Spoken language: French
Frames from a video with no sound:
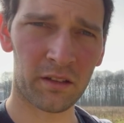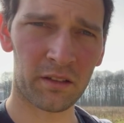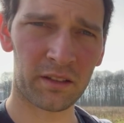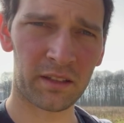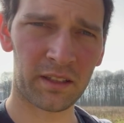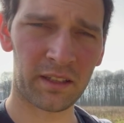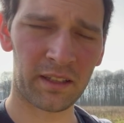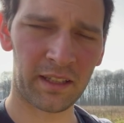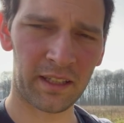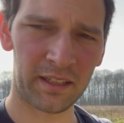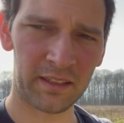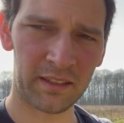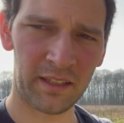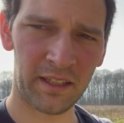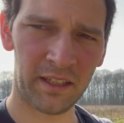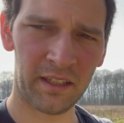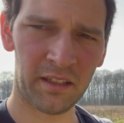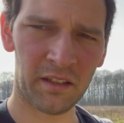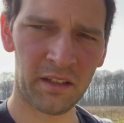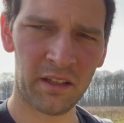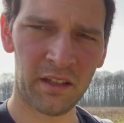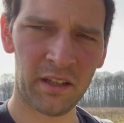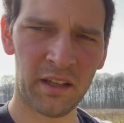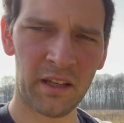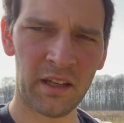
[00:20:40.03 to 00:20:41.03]
traitées,
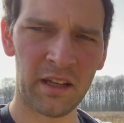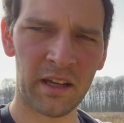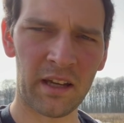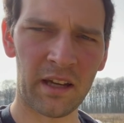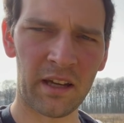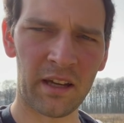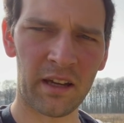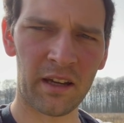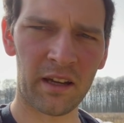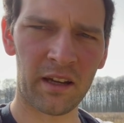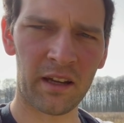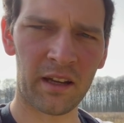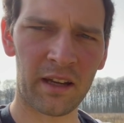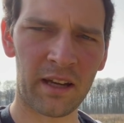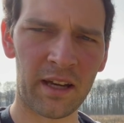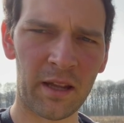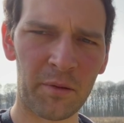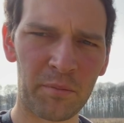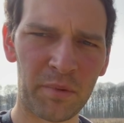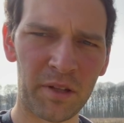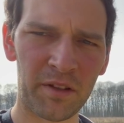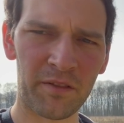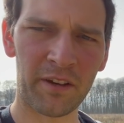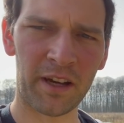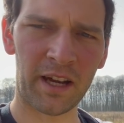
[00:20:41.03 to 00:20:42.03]
la
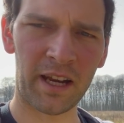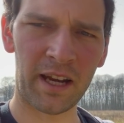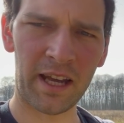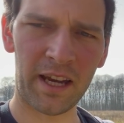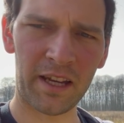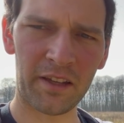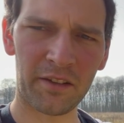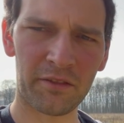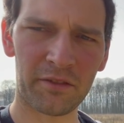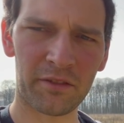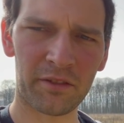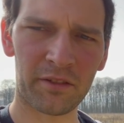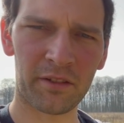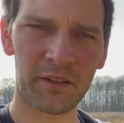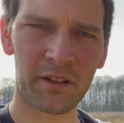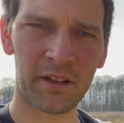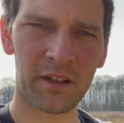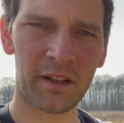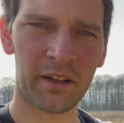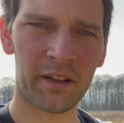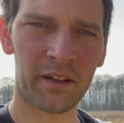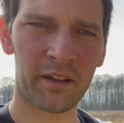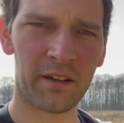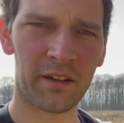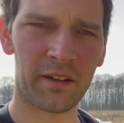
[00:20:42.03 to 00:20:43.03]
Pivar Life,
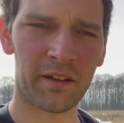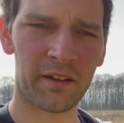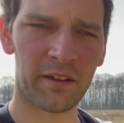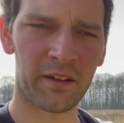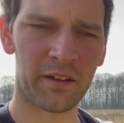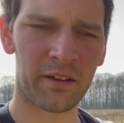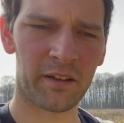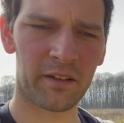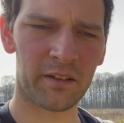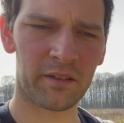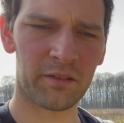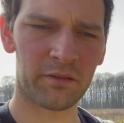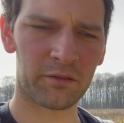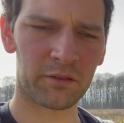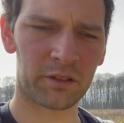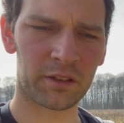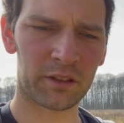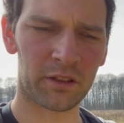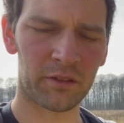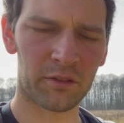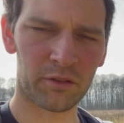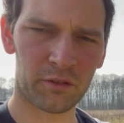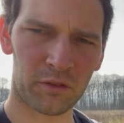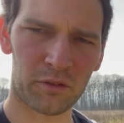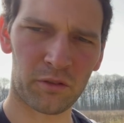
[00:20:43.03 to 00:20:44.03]
donc